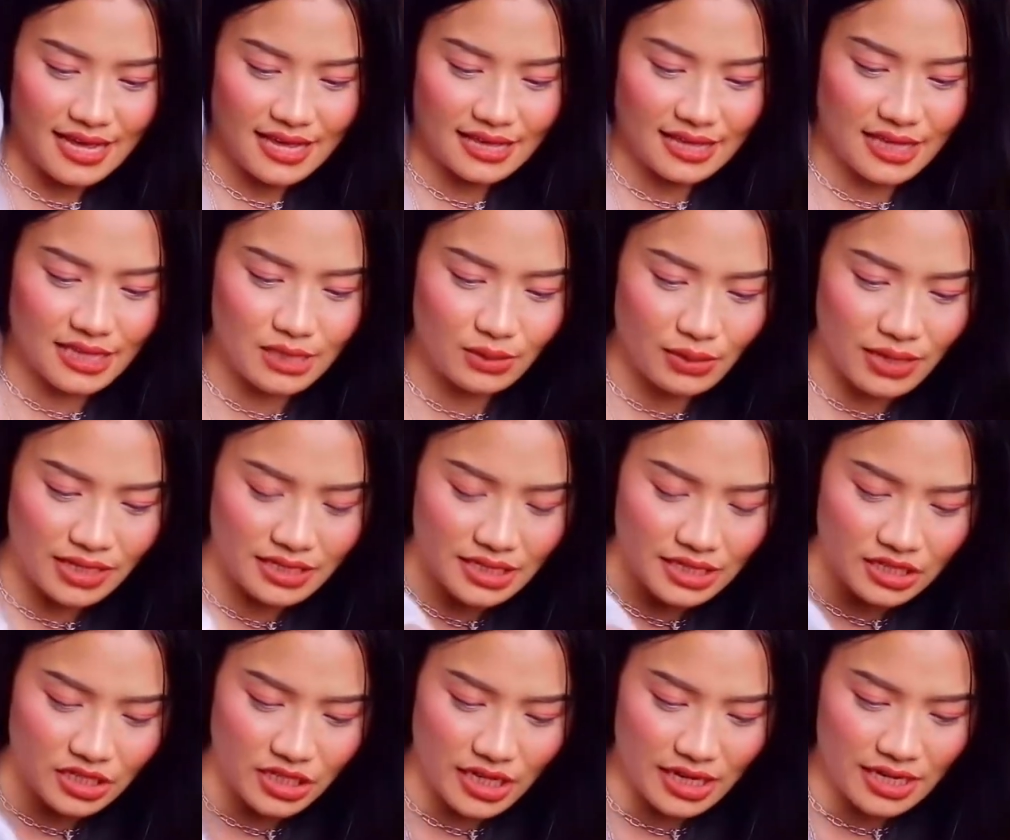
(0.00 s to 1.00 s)
This one is in
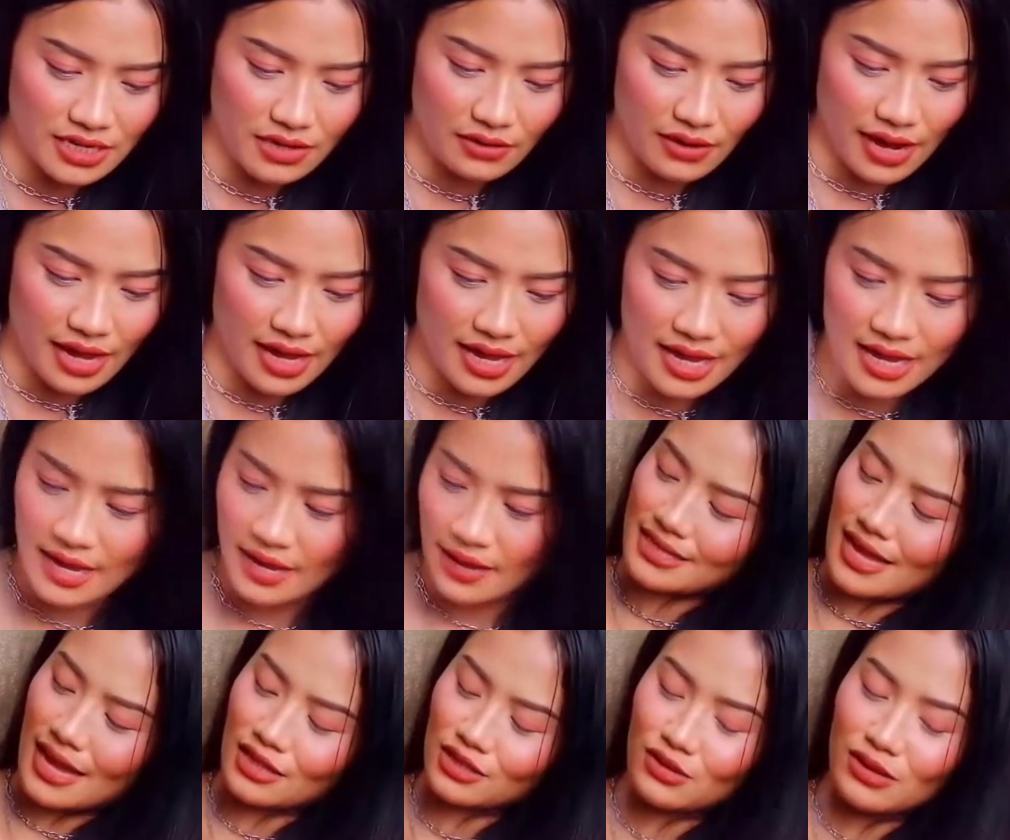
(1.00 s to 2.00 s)
a shade gray.
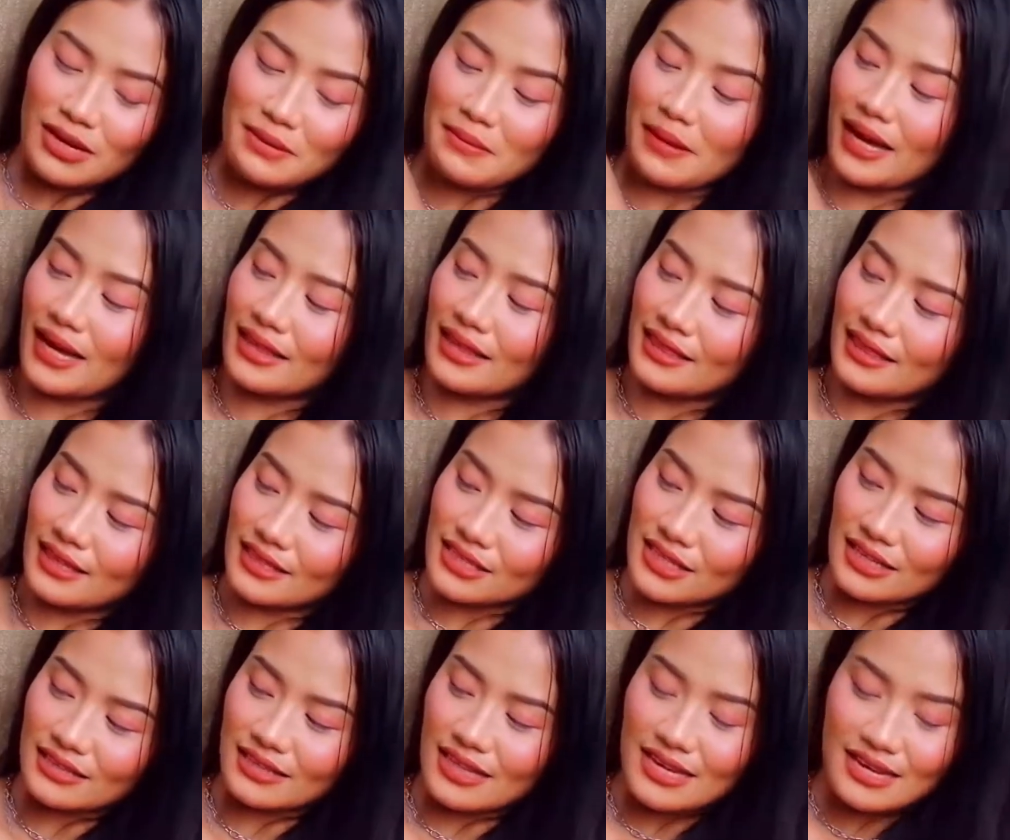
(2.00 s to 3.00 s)
Actually, maganda
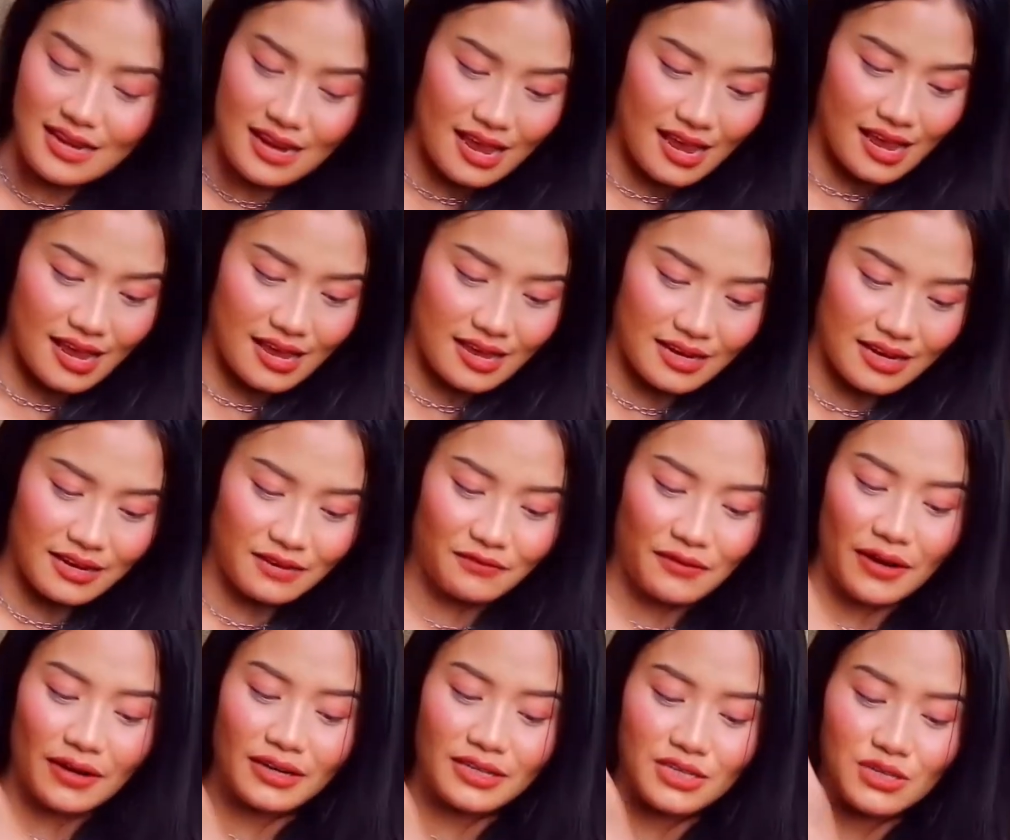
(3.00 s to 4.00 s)
siyang tingnan. In
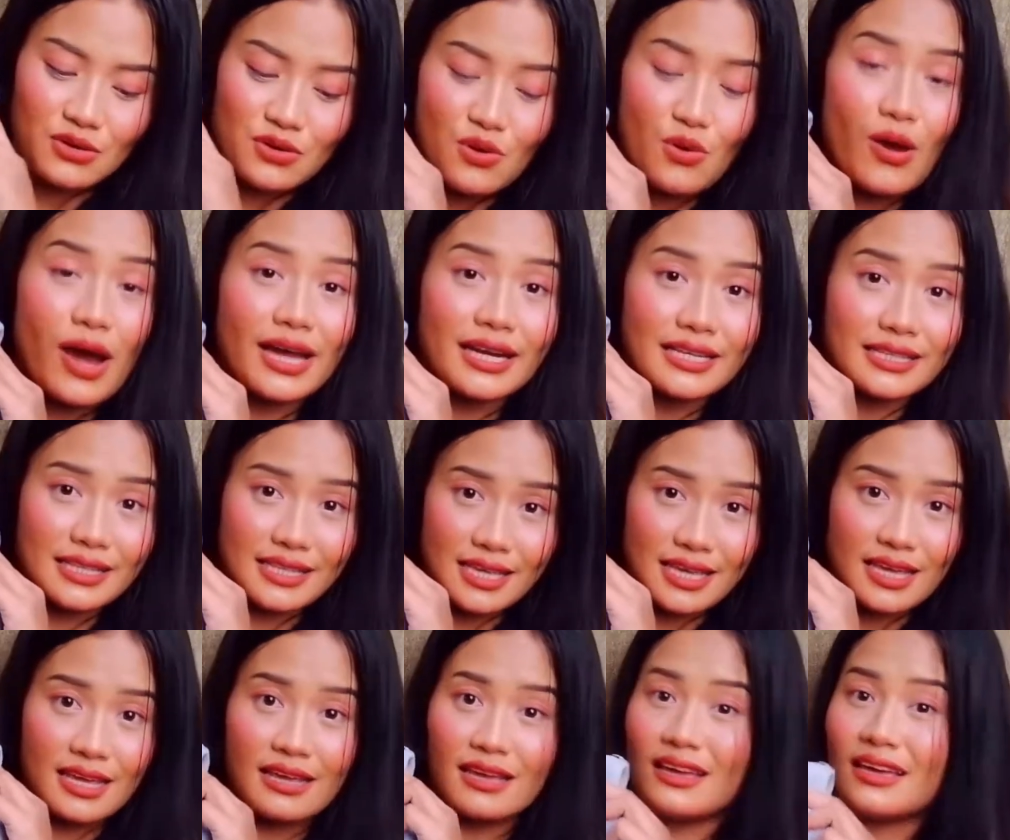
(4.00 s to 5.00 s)
fairness, yung
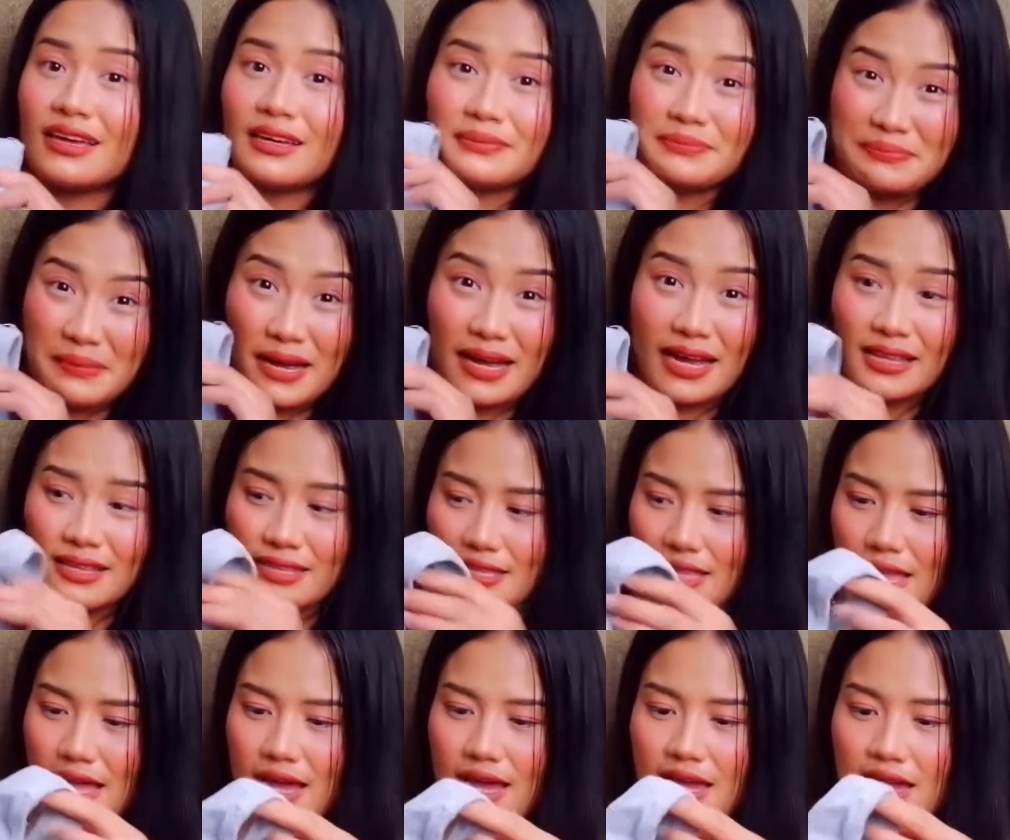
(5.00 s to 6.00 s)
quality,
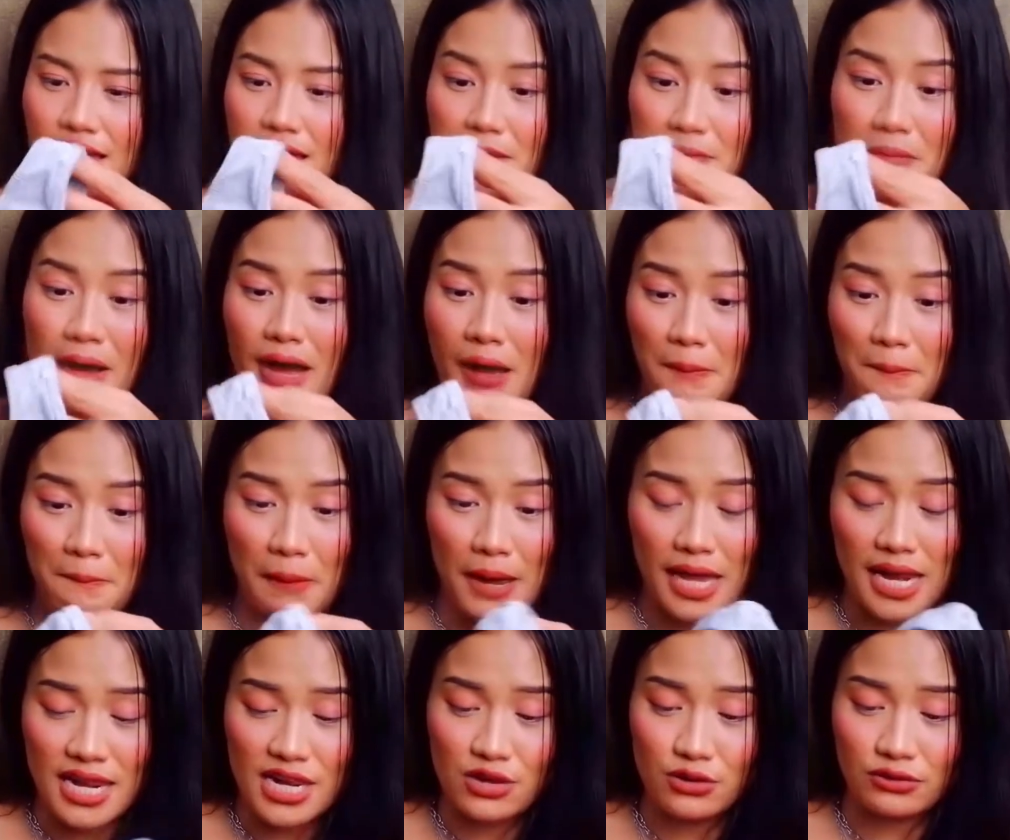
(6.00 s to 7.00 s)
maganda. Makapal
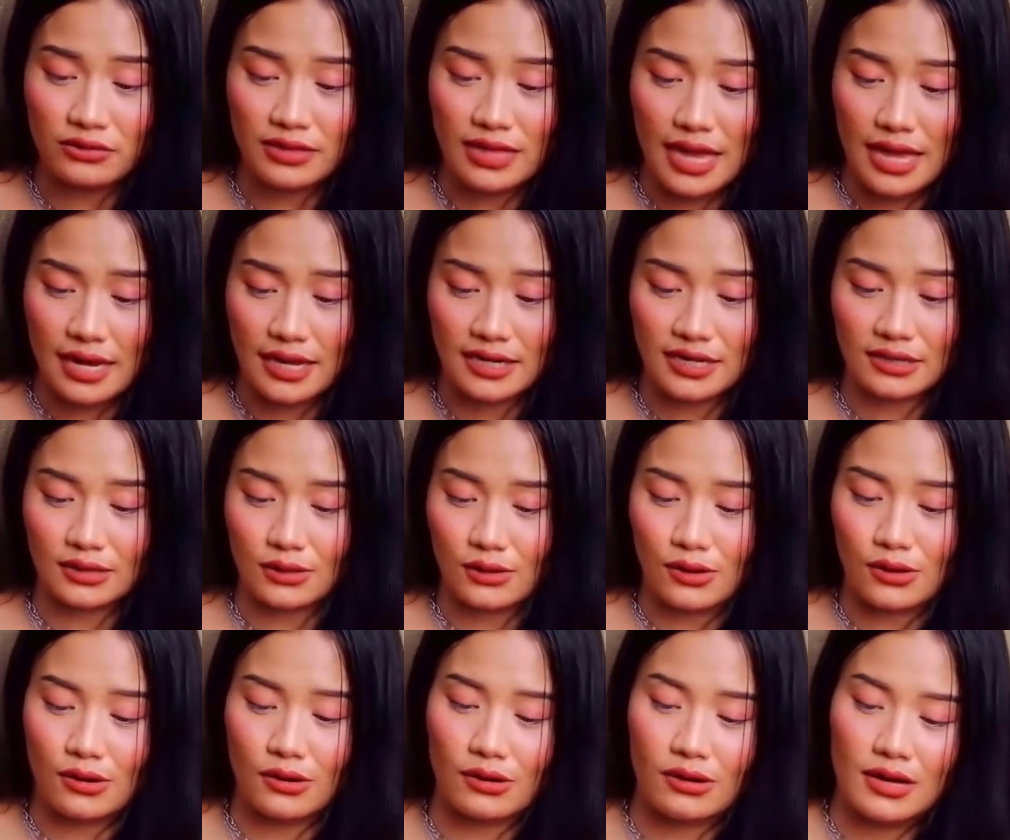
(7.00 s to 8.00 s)
yung tela
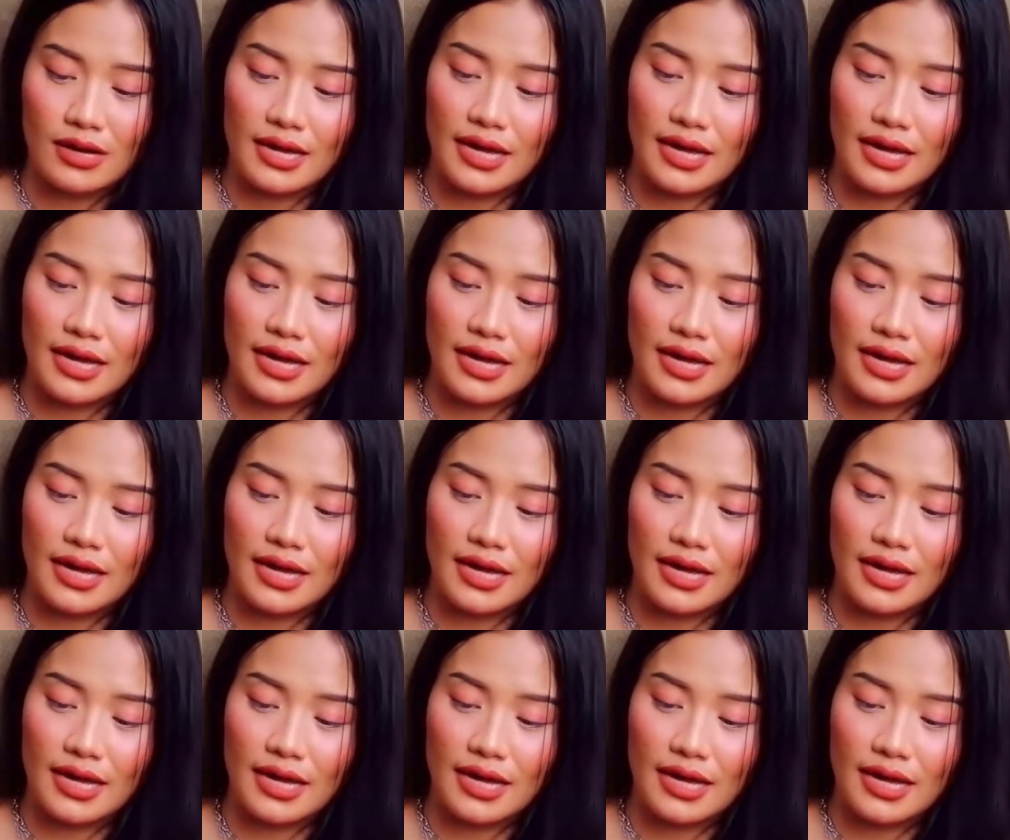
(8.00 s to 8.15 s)
nito.